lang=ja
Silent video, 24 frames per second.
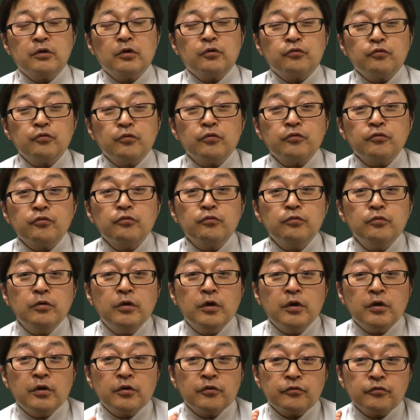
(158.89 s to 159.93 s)
えー、その
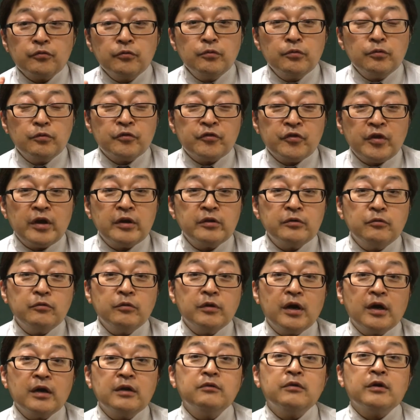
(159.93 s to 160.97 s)
その子才能
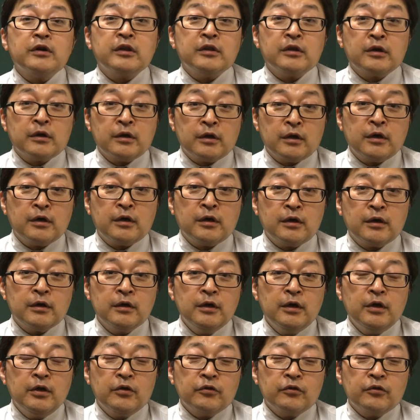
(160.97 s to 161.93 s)
があるわけだから